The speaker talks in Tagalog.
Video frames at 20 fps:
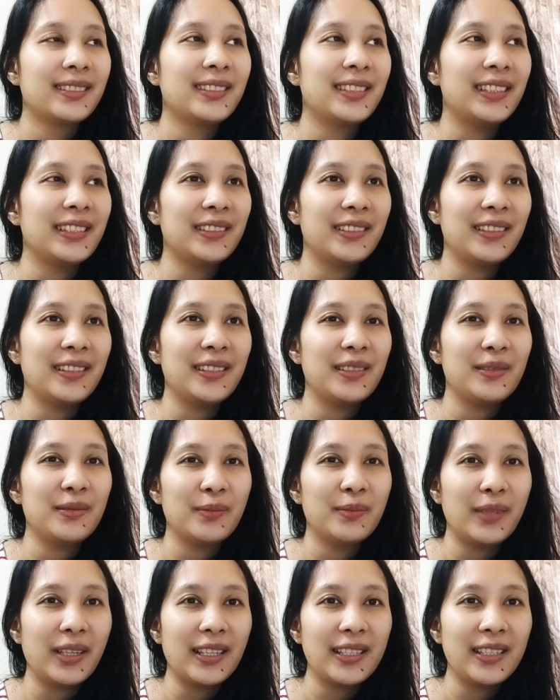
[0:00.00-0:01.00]
hindi ko
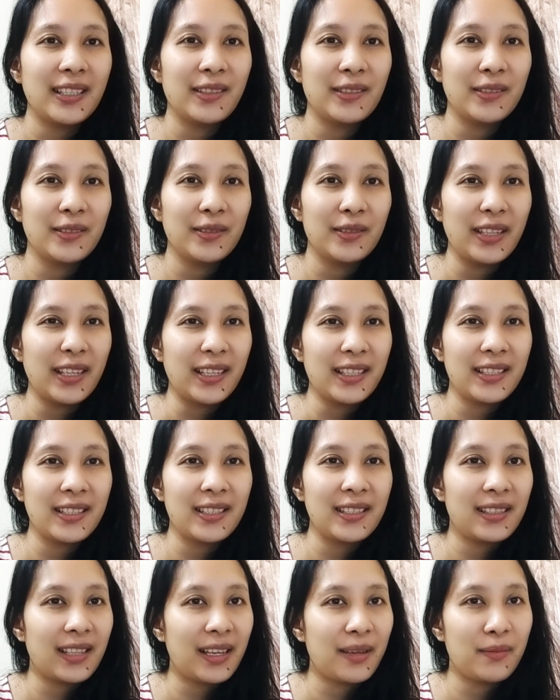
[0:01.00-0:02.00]
alam. Baka siguro
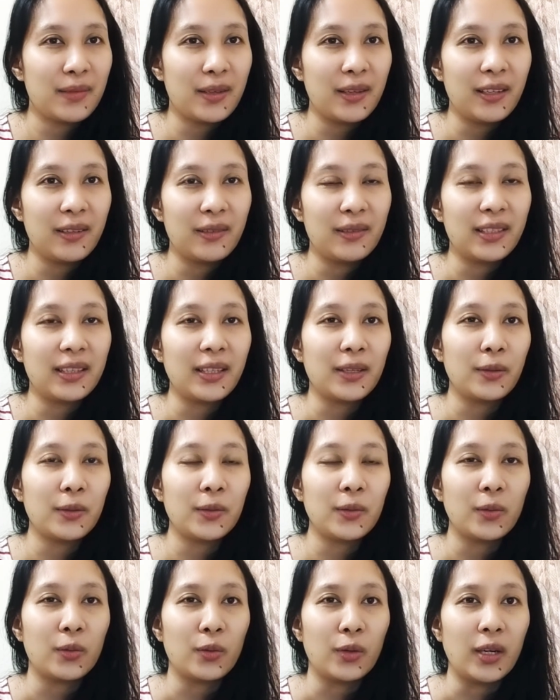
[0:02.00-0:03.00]
next time na lang ulit ako
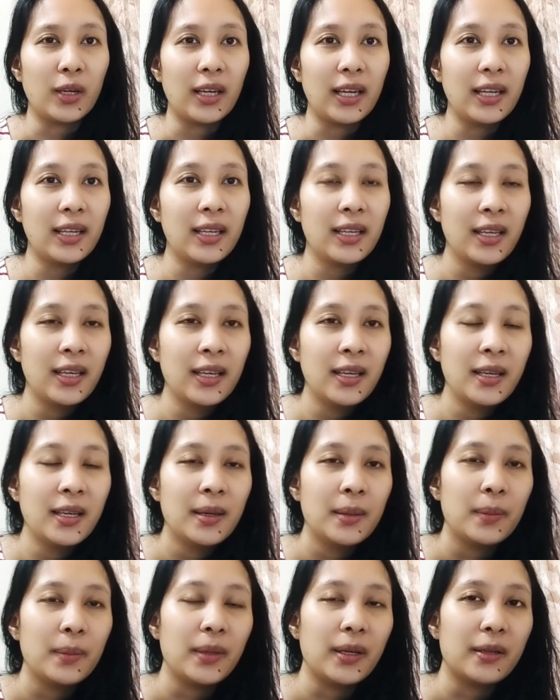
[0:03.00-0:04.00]
kuha.
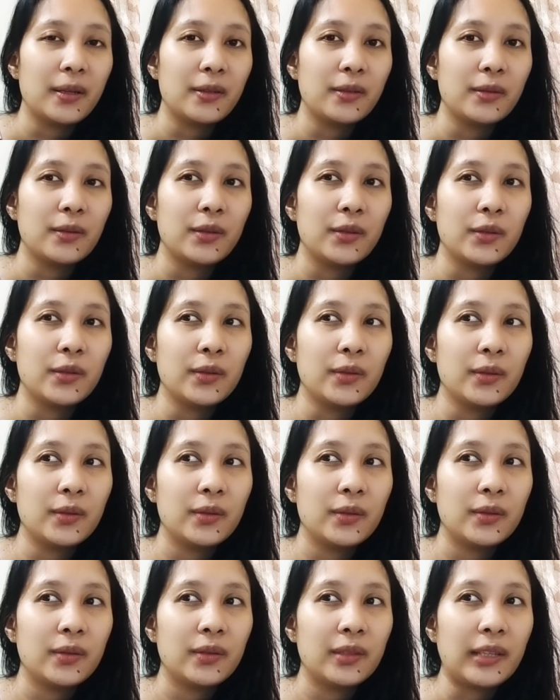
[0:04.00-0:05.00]
Pero,
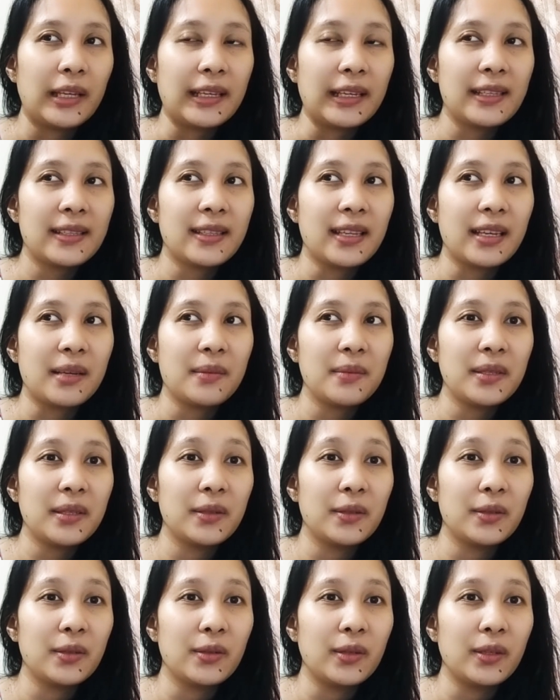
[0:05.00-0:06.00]
next time
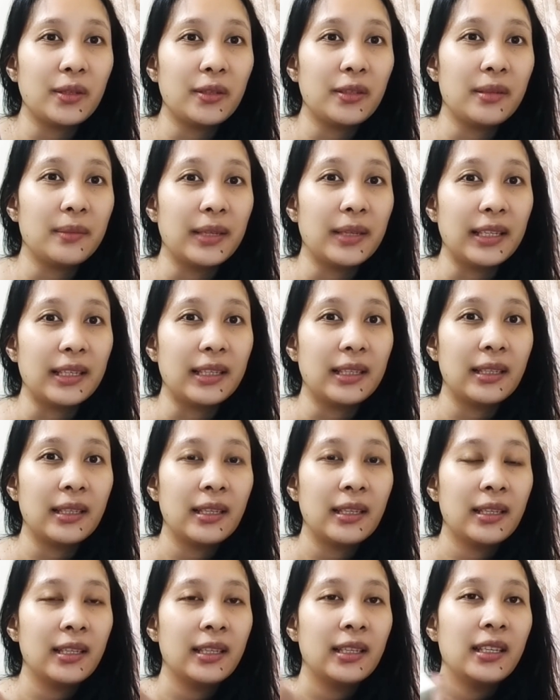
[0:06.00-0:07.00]
siguro, ano naman,
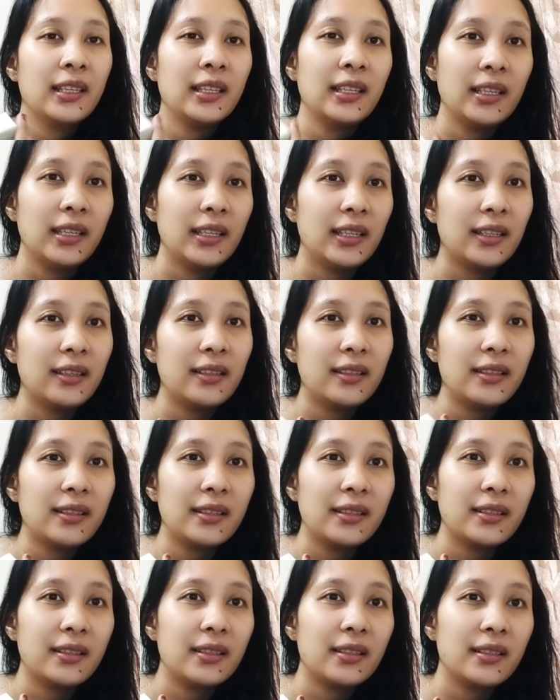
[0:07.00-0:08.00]
either
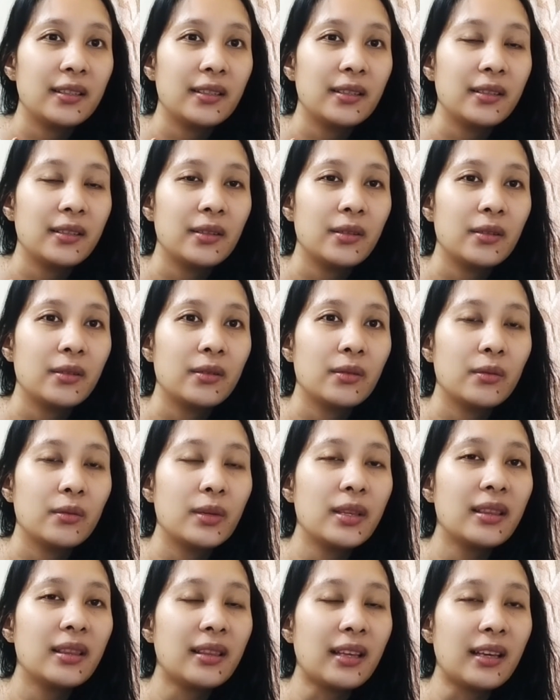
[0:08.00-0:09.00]

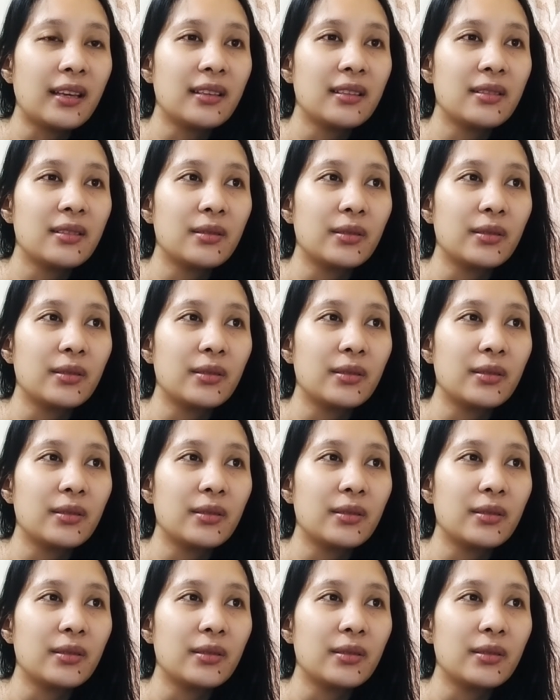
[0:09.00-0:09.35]
quintas